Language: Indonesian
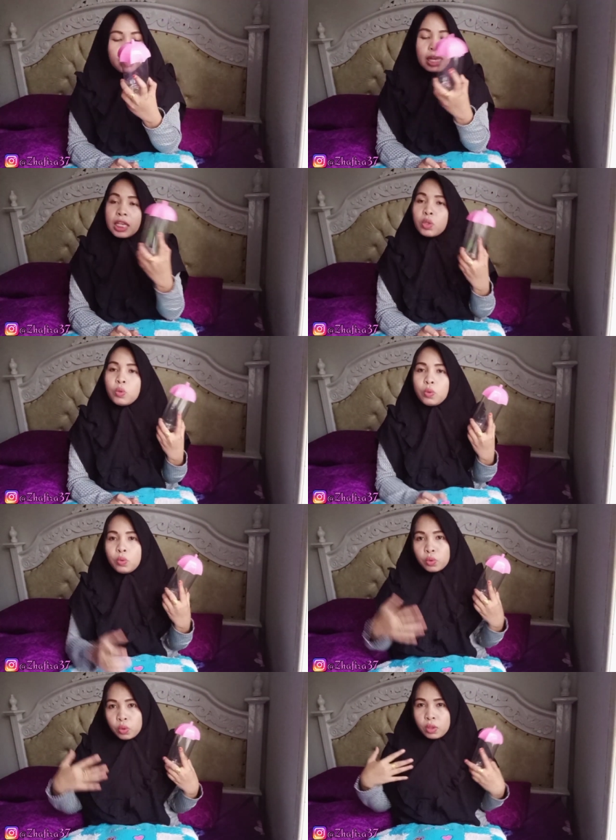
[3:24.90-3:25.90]
Yaitu
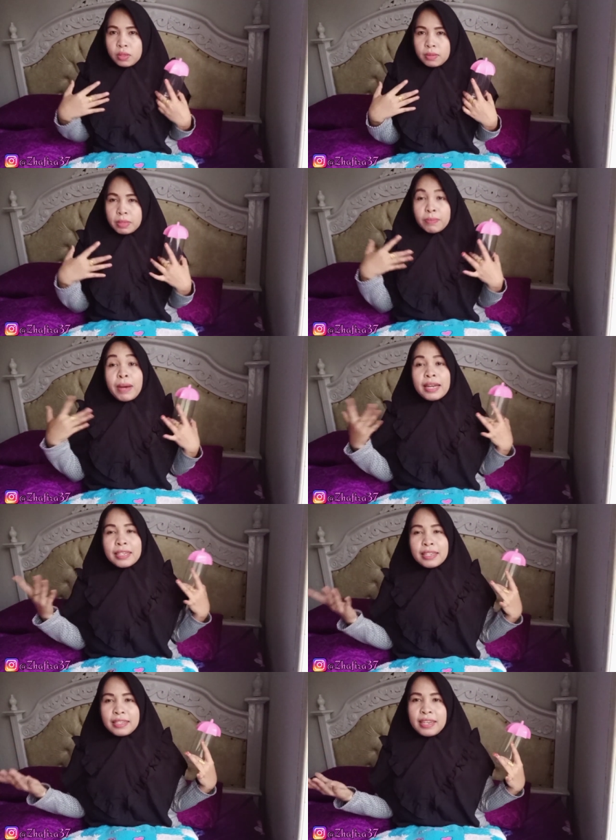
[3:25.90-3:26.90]
untuk uh,
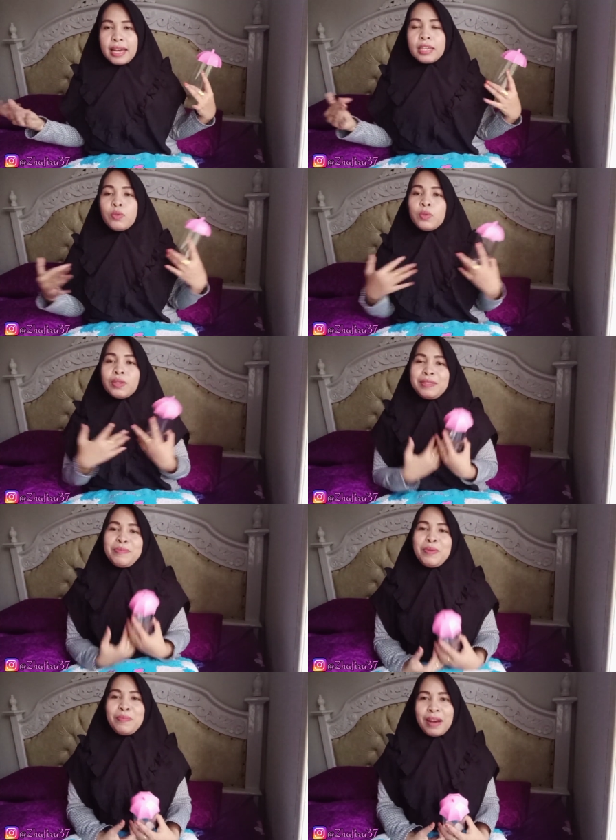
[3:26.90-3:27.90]
membangkitkan, uh,
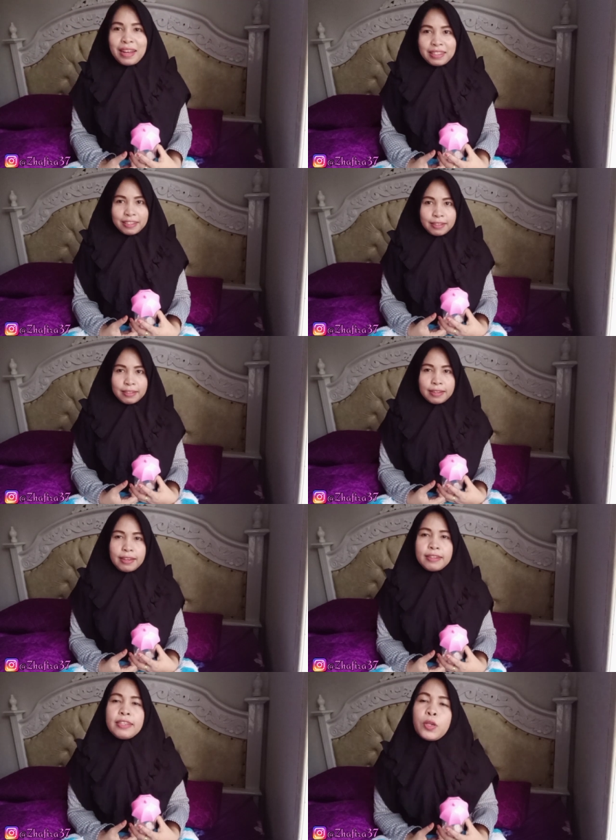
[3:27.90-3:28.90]

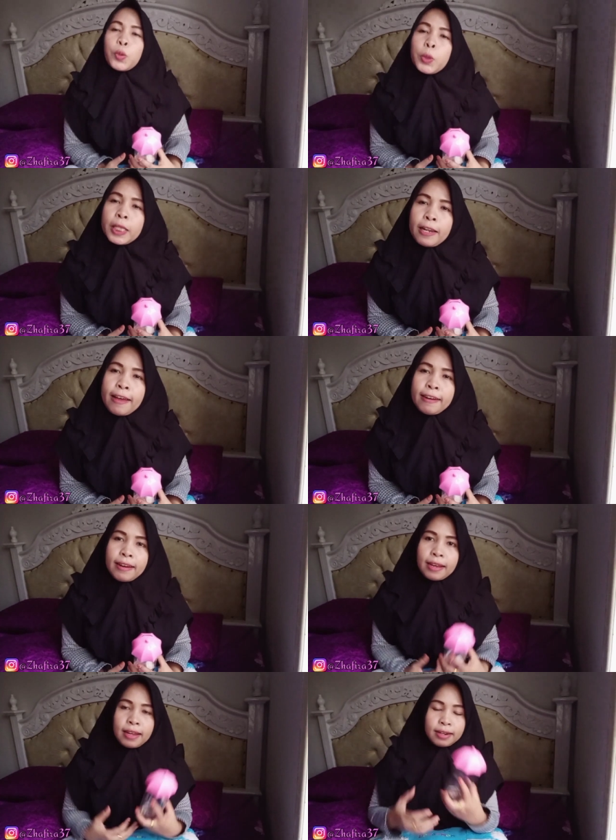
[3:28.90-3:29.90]
membangkitkan
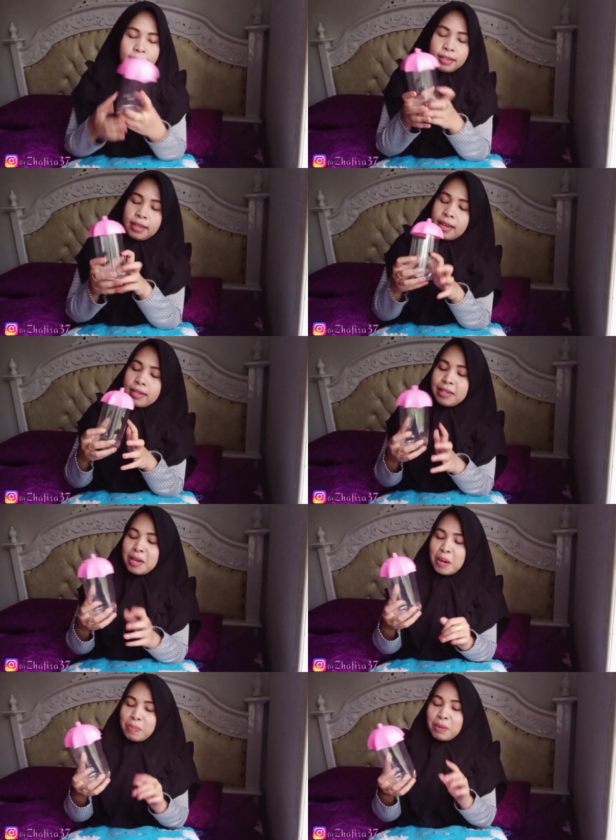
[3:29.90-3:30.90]
kuntilanak kali ya,
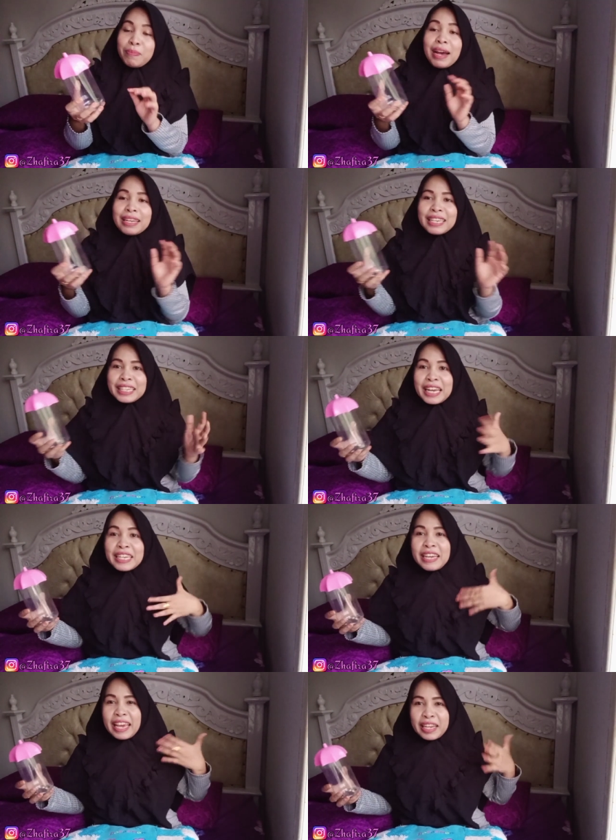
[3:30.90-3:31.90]

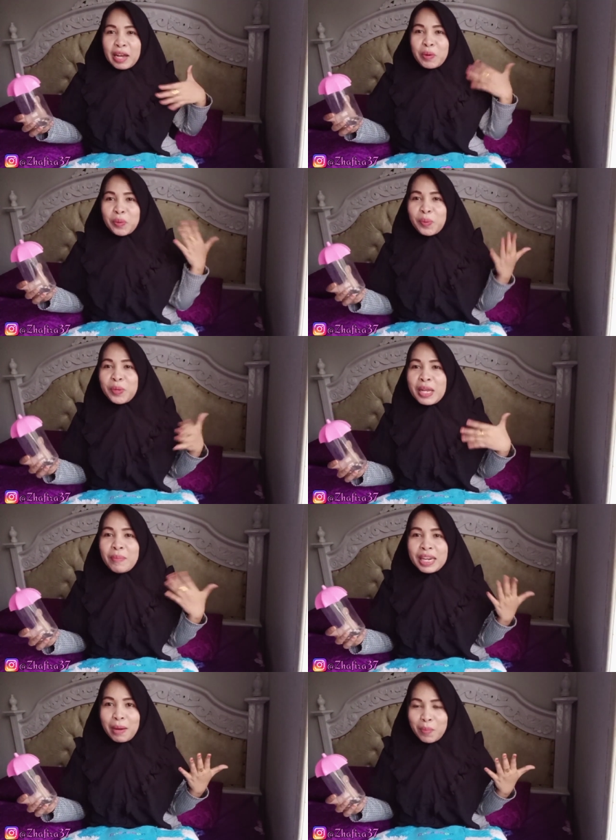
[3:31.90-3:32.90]
membangkitkan gairah untuk dia
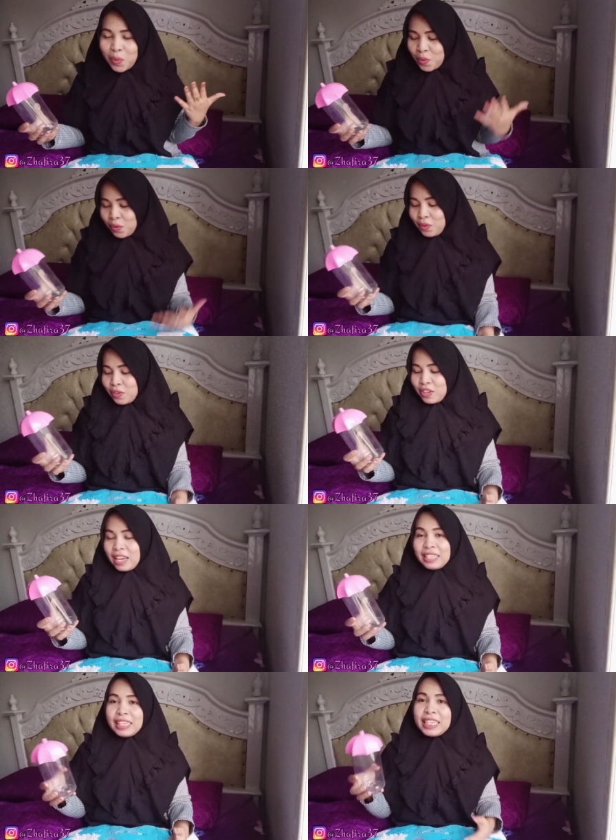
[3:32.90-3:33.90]
menabung.
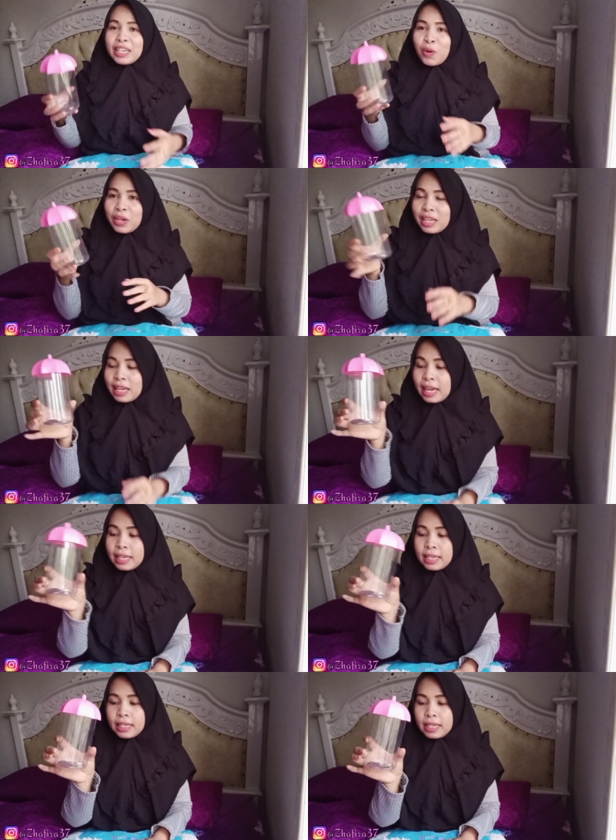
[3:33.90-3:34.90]
Jadi kalau dengan
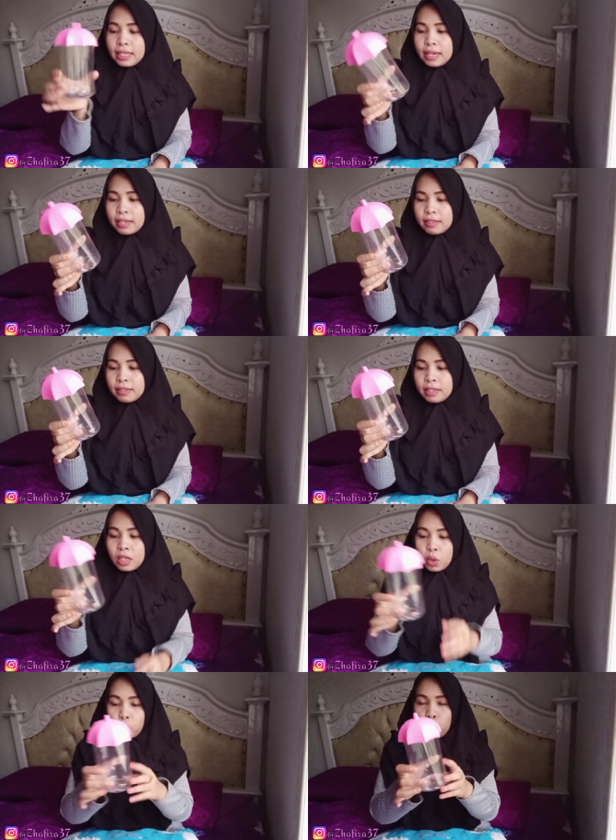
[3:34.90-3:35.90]
kayak gini kan,
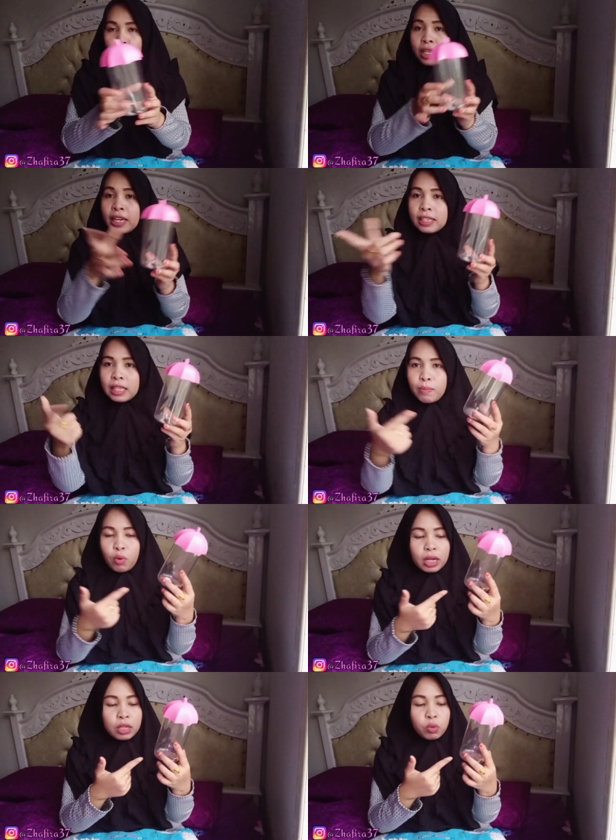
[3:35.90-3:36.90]
duit yang
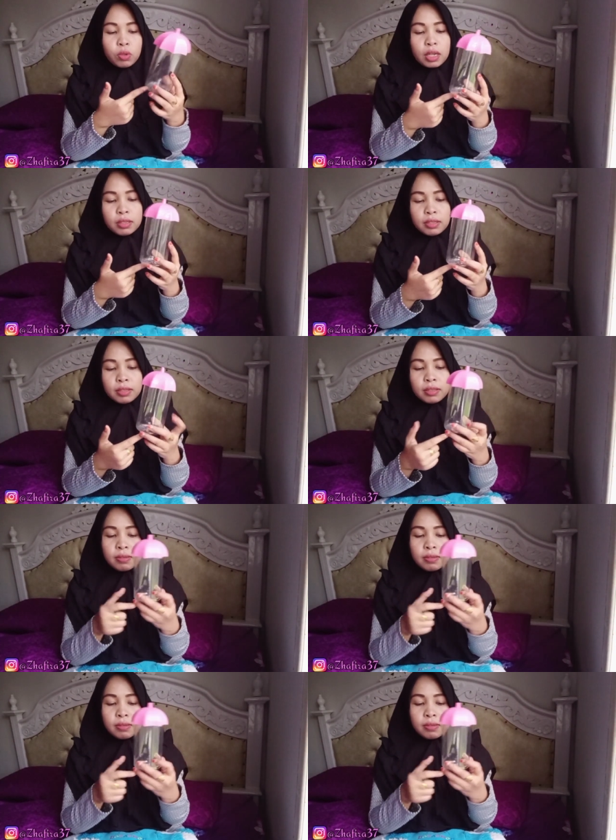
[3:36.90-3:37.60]
ditabungnya itu kan